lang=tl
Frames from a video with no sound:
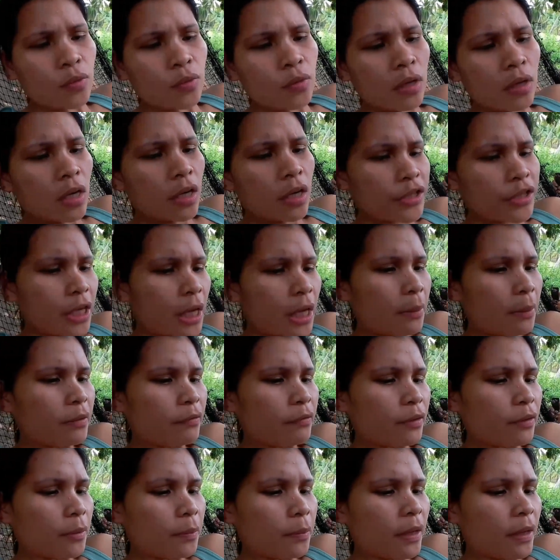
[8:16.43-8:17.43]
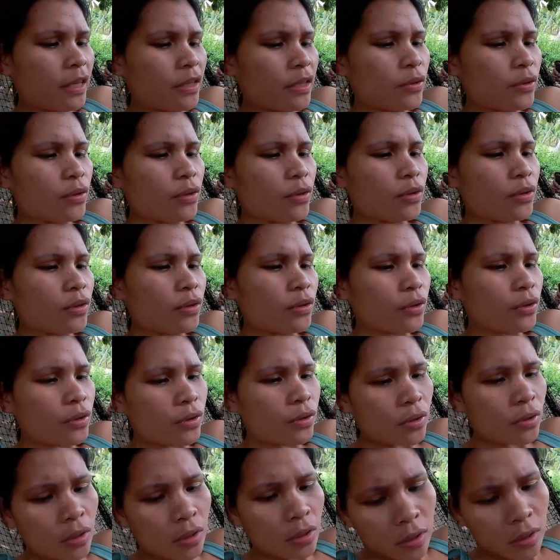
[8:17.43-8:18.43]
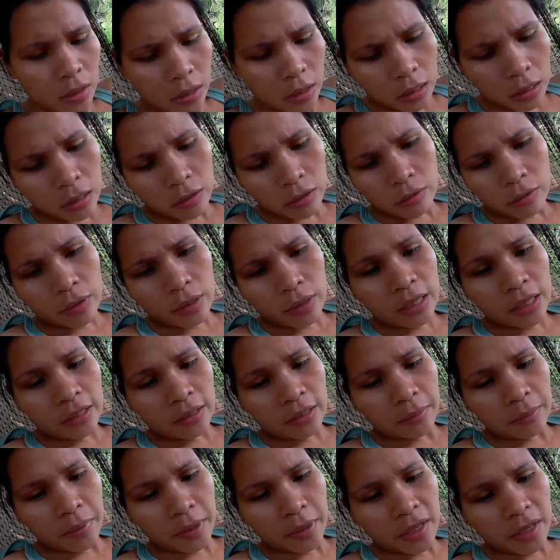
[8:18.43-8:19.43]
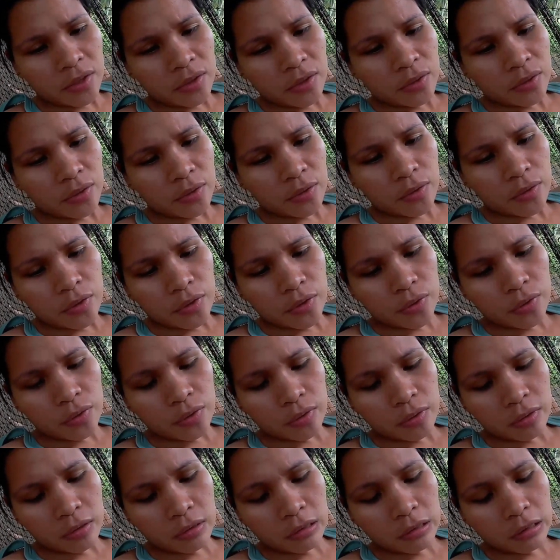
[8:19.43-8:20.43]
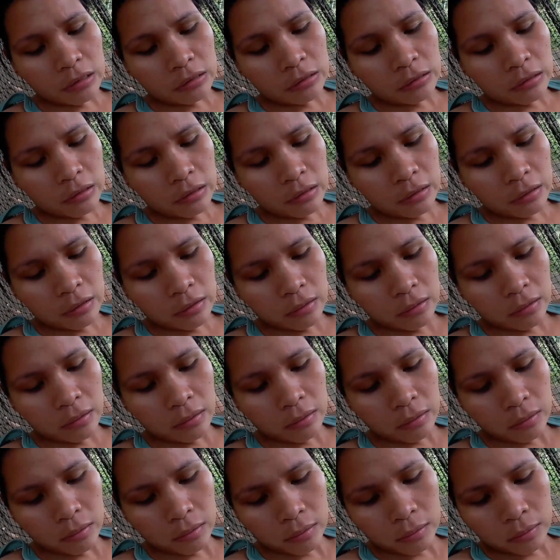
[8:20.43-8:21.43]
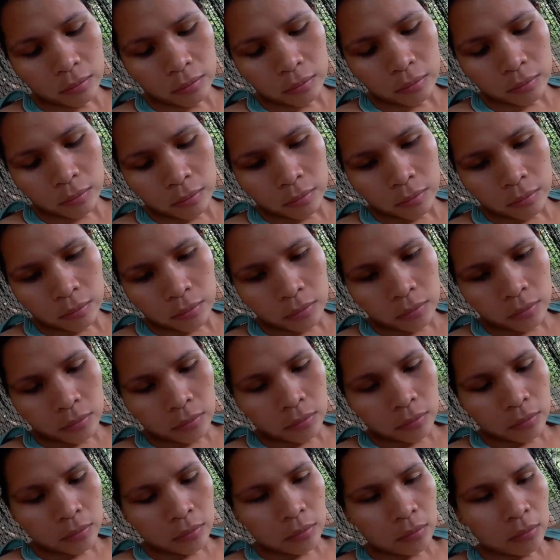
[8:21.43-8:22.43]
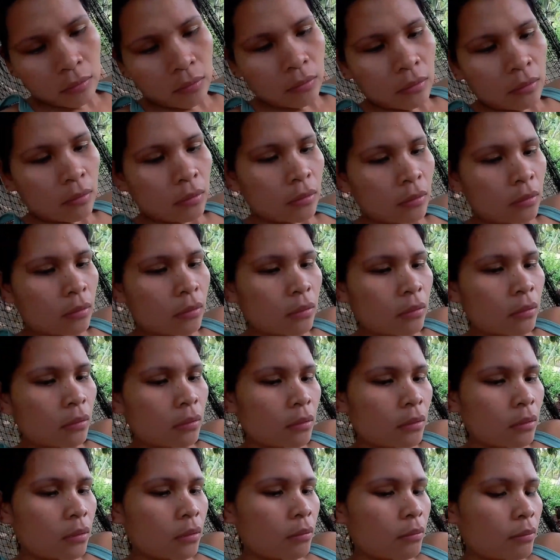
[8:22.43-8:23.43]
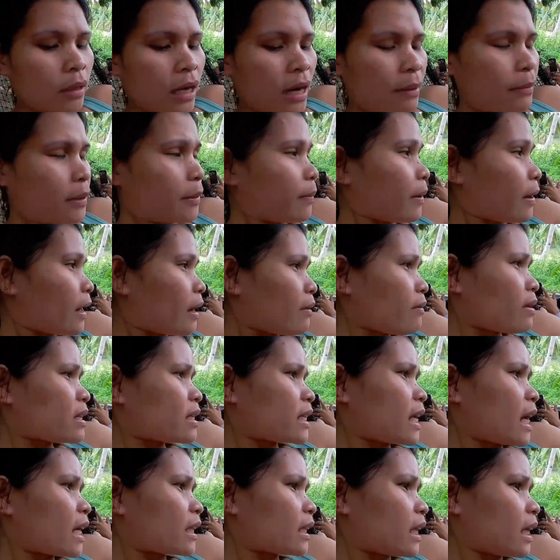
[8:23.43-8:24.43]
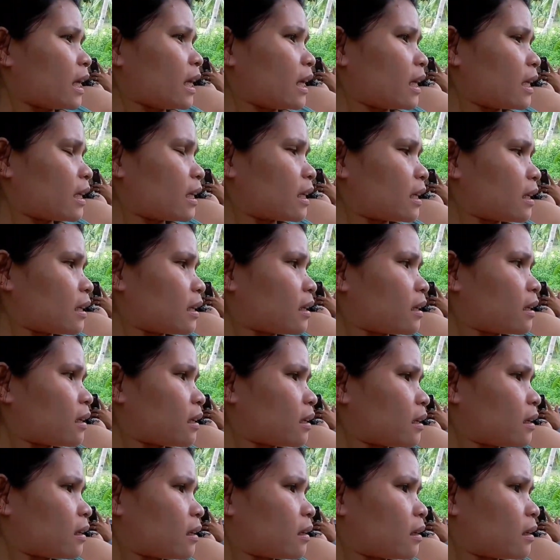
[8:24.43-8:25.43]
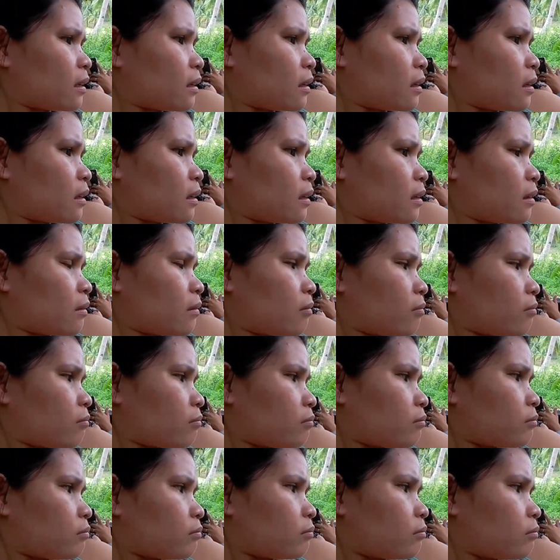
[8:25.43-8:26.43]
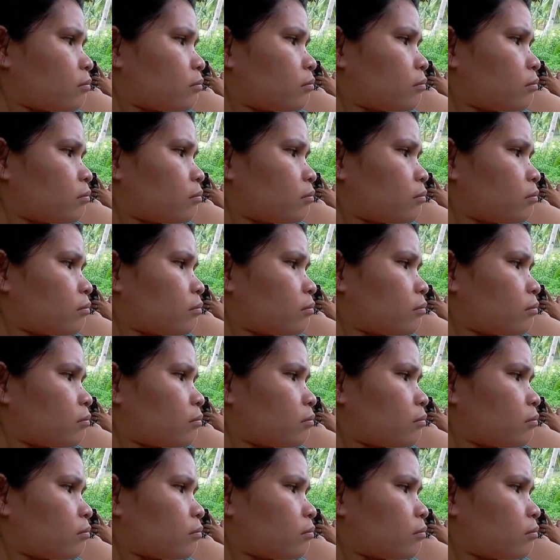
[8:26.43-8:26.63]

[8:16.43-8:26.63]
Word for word: Mura lang siya. 50 pesos. 100 pesos. Ang gaganda. 35, 35. Marami bang gawa si ate? Hmm. May 13